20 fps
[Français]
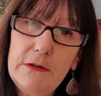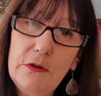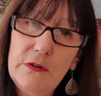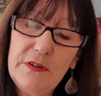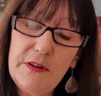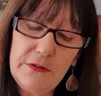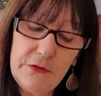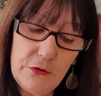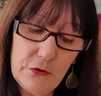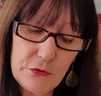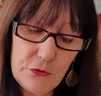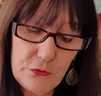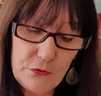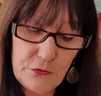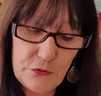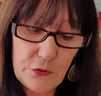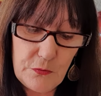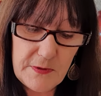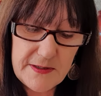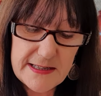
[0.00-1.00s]
s'est lancée sur
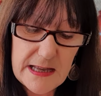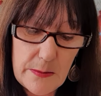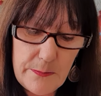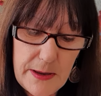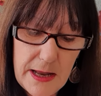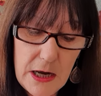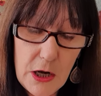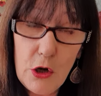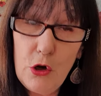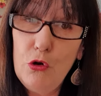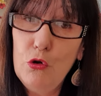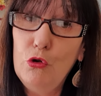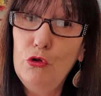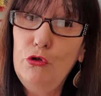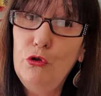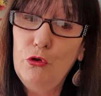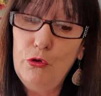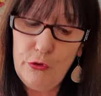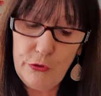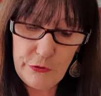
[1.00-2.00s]
YouTube qui s'appelle L'eau
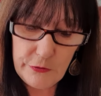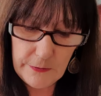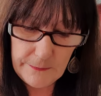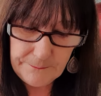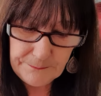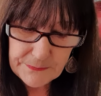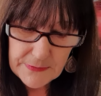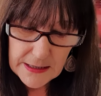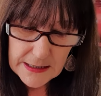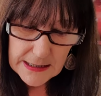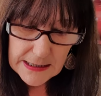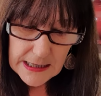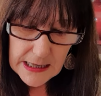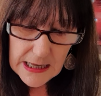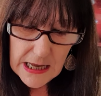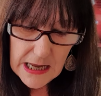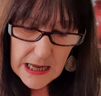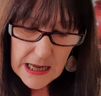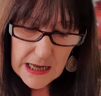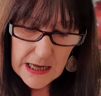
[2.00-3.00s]
de lune.
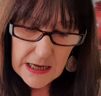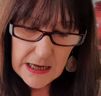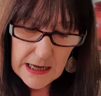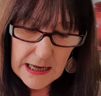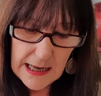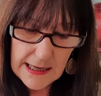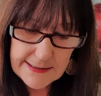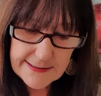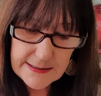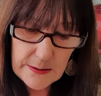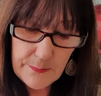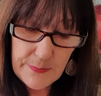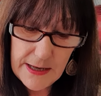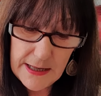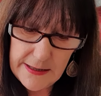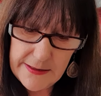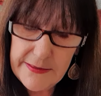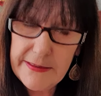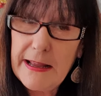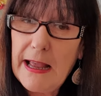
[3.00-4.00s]
Euh, elle
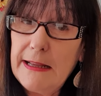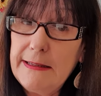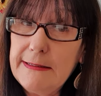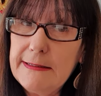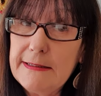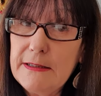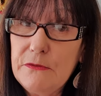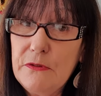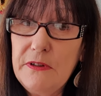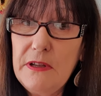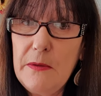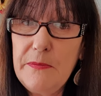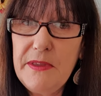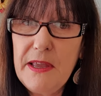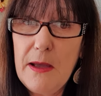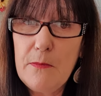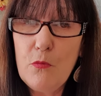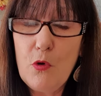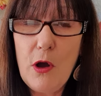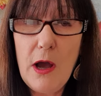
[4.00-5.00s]
s'appelle Nat, c'est une
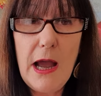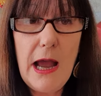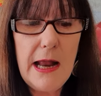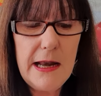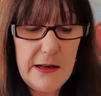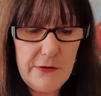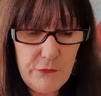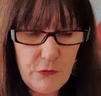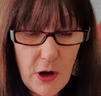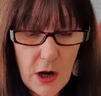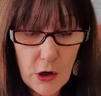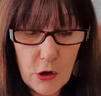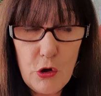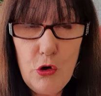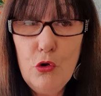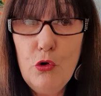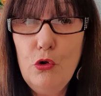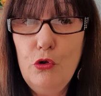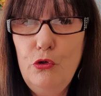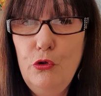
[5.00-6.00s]
amie à moi. Allez voir
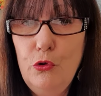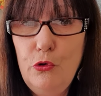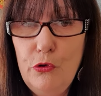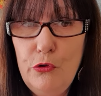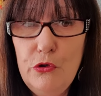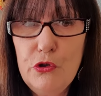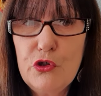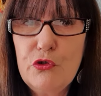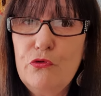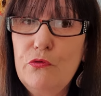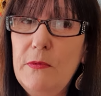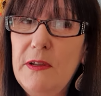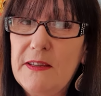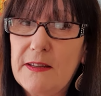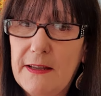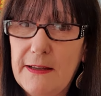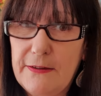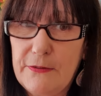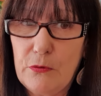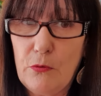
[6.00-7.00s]
l'eau de lune. Je vous
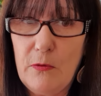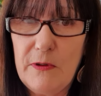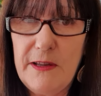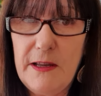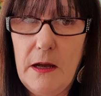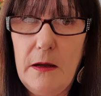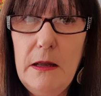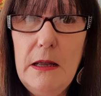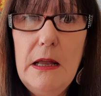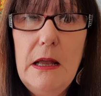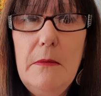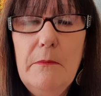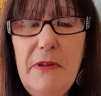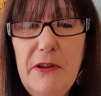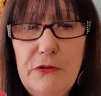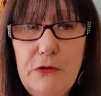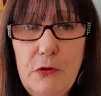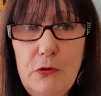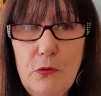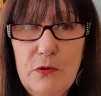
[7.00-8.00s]
mettrai son lien
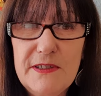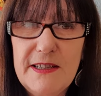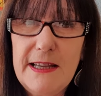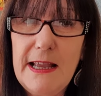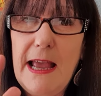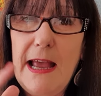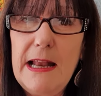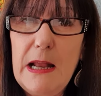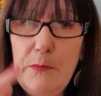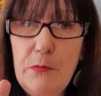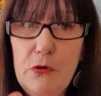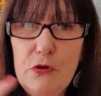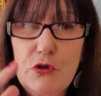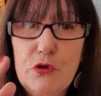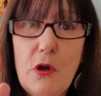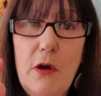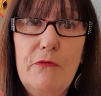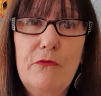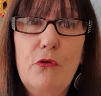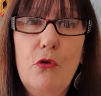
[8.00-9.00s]
parce que l'eau c'est L
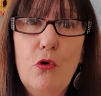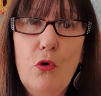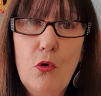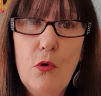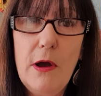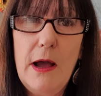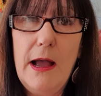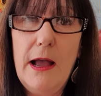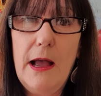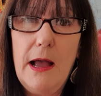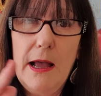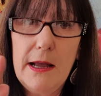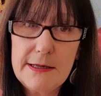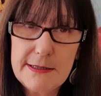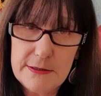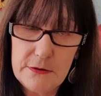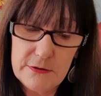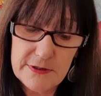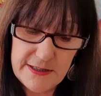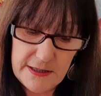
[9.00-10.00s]
apostrophe O
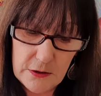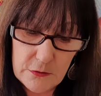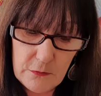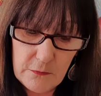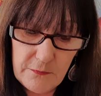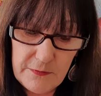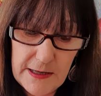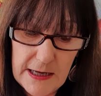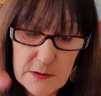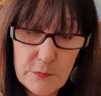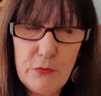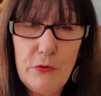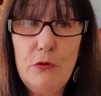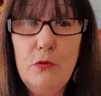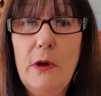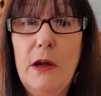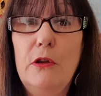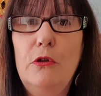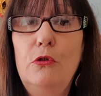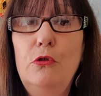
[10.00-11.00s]
accent circonflexe plus
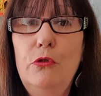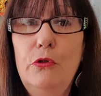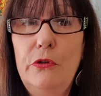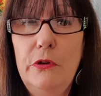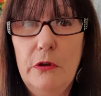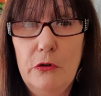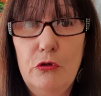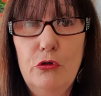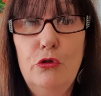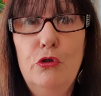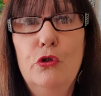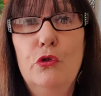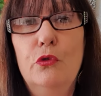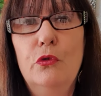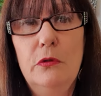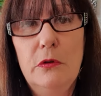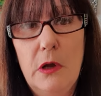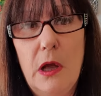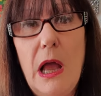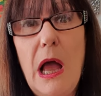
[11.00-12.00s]
loin lune
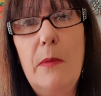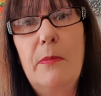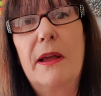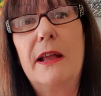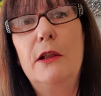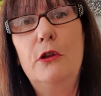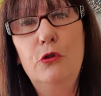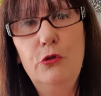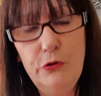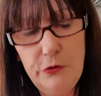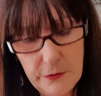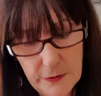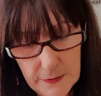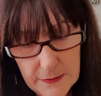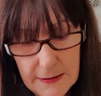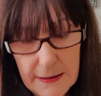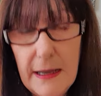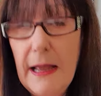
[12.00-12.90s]
deux. après lune.